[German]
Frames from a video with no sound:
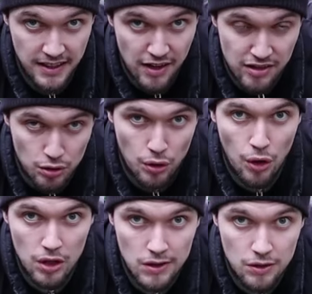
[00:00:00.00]
Da ist so eine
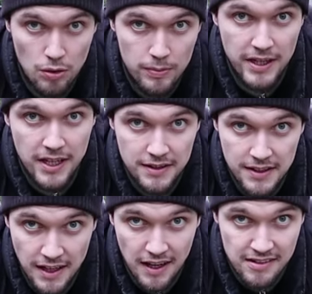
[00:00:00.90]
Hülle drum,
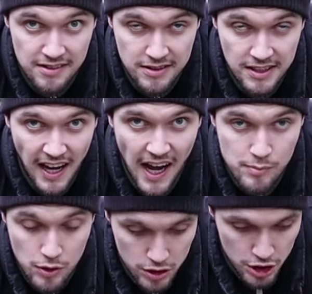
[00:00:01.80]
die das, die
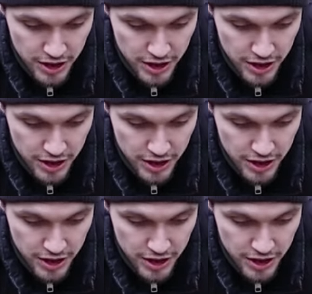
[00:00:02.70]
Keimung